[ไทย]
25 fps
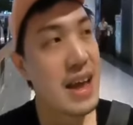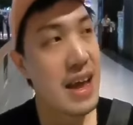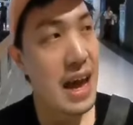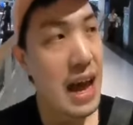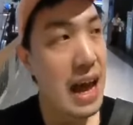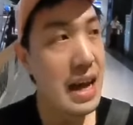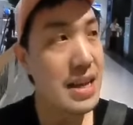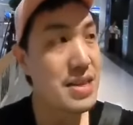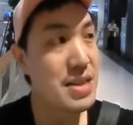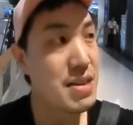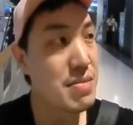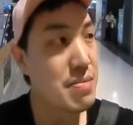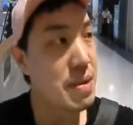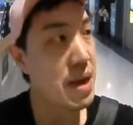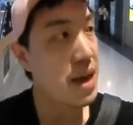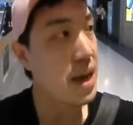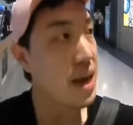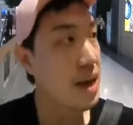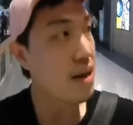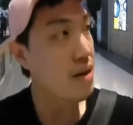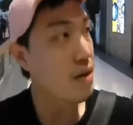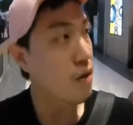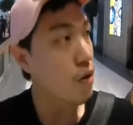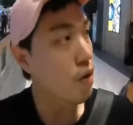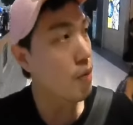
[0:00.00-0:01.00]
ฮาจิเมะ
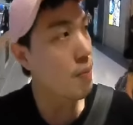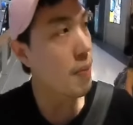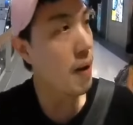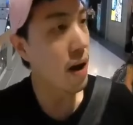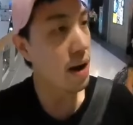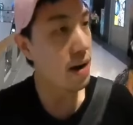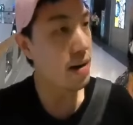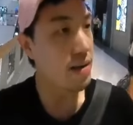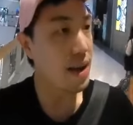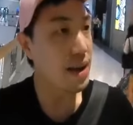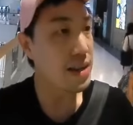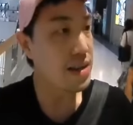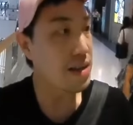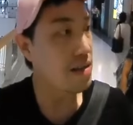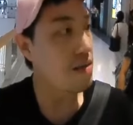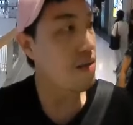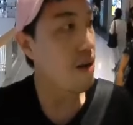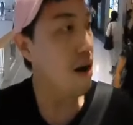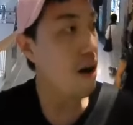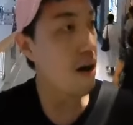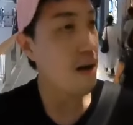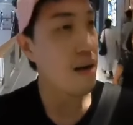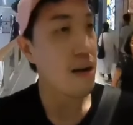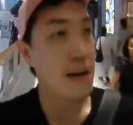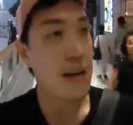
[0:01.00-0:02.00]
โรบอทรีสอ
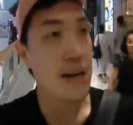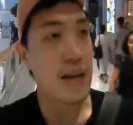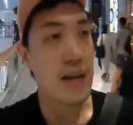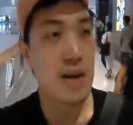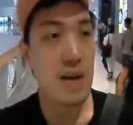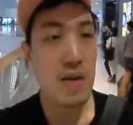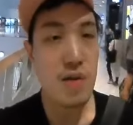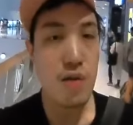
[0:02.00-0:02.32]
ร์ทอันนี้ก็